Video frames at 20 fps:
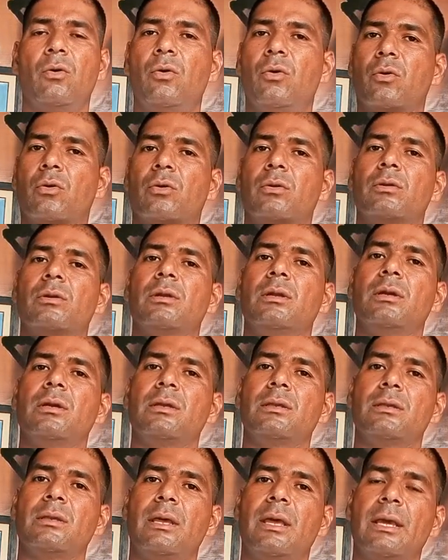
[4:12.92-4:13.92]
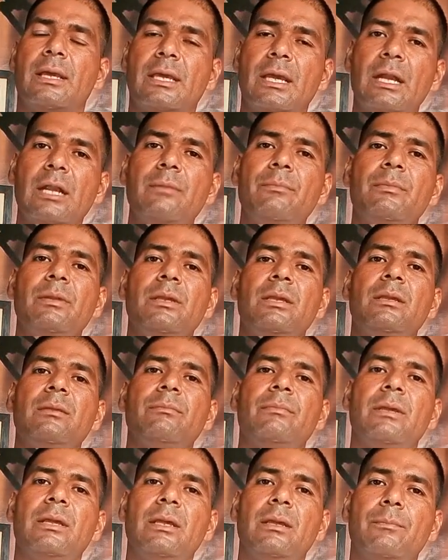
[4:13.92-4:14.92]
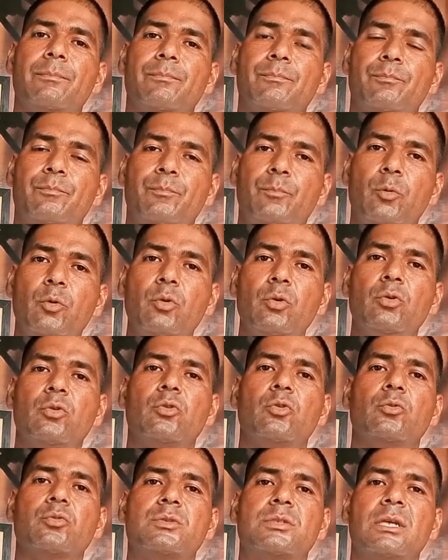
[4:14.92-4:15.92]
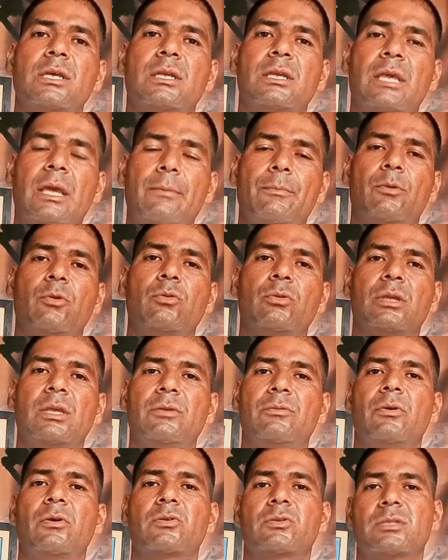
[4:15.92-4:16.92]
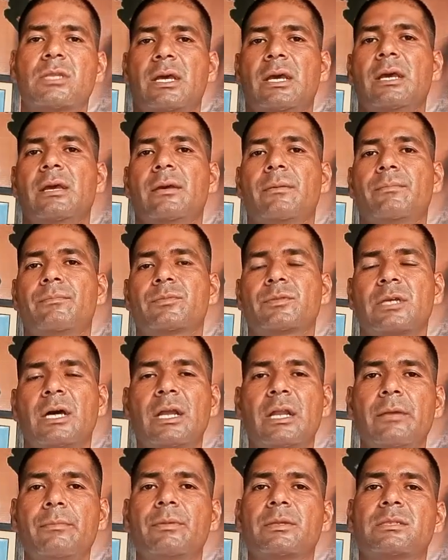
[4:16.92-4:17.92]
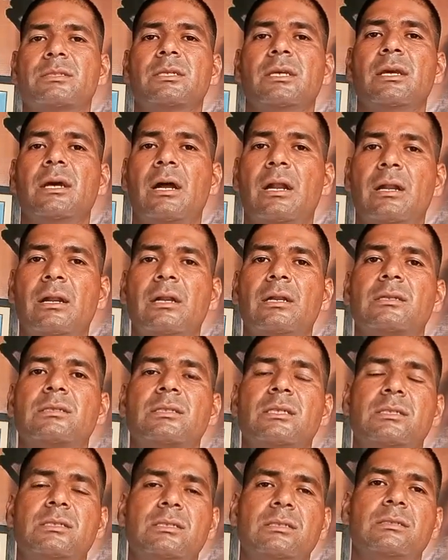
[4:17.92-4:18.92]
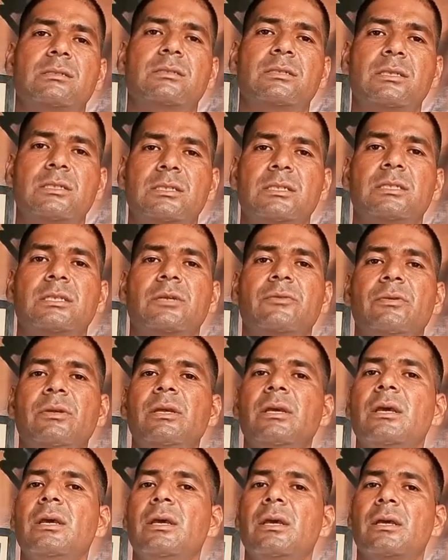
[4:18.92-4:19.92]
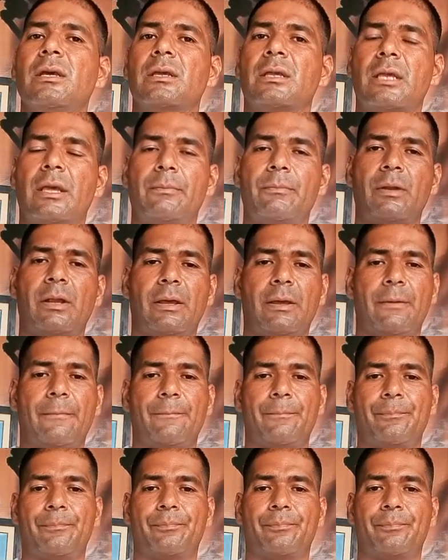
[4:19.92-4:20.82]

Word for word: और एकेडमी में पूर्ण रूप से कैमरों की व्यवस्था है सारे बच्चे अंडर सीसीटीवी कैमरा है